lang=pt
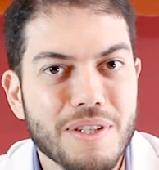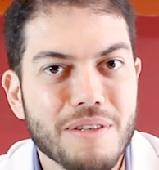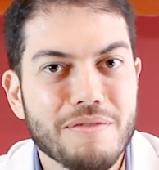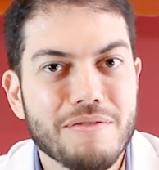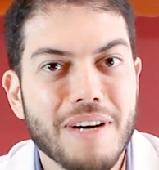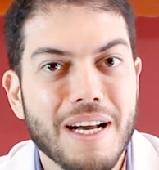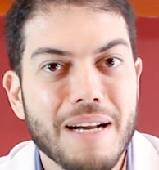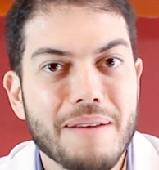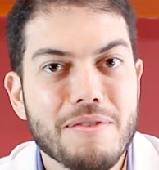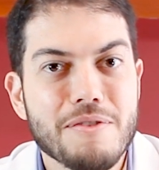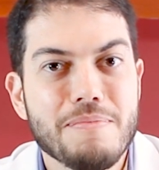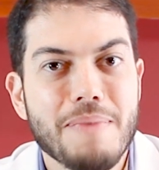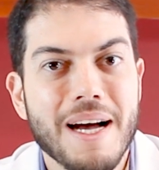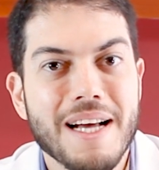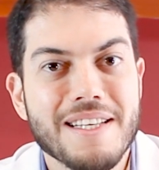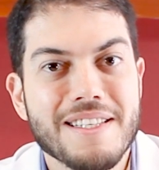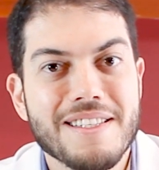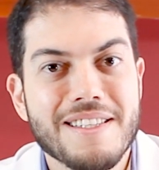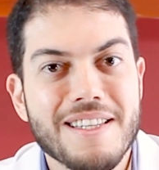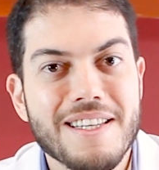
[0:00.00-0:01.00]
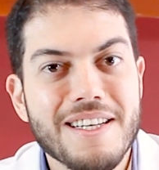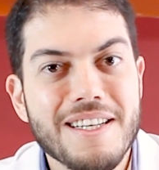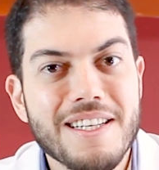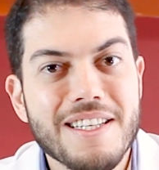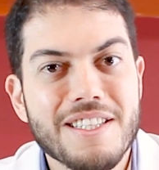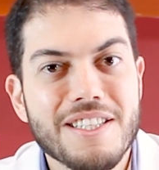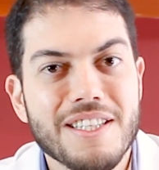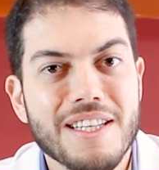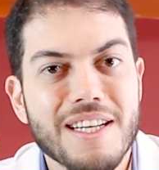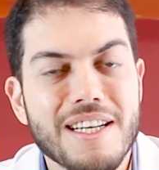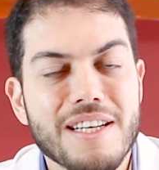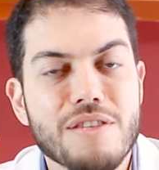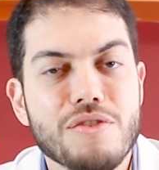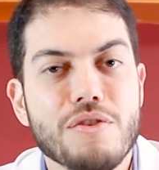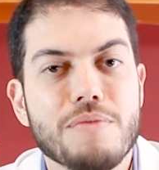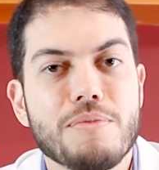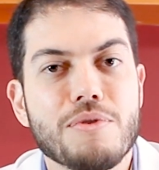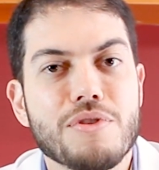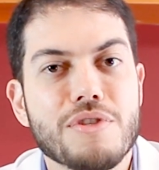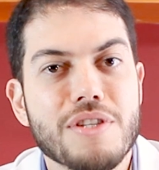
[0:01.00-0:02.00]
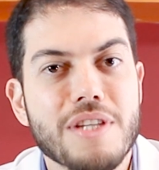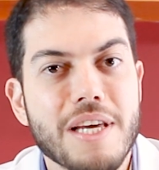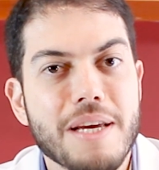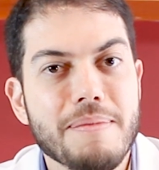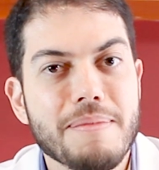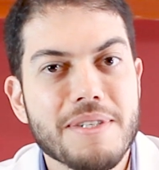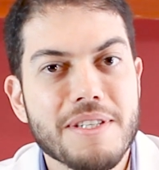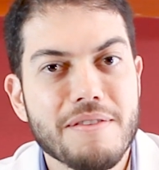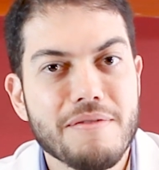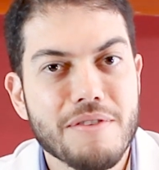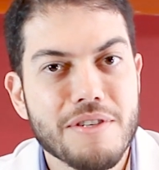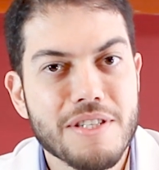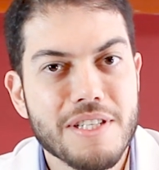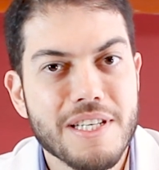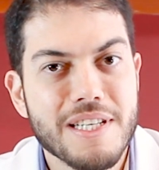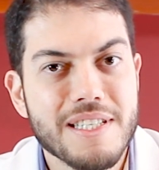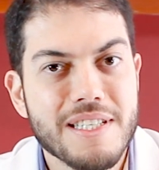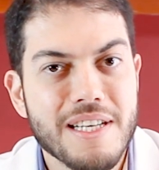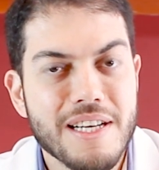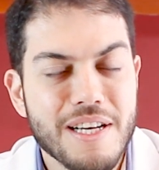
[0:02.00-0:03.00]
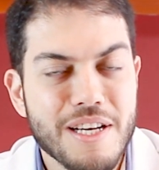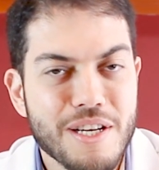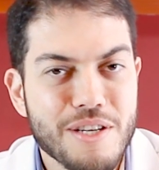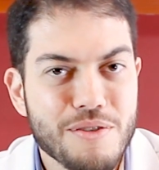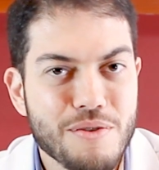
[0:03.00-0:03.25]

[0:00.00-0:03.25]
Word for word: então falamos bastante né, sobre os temas que vocês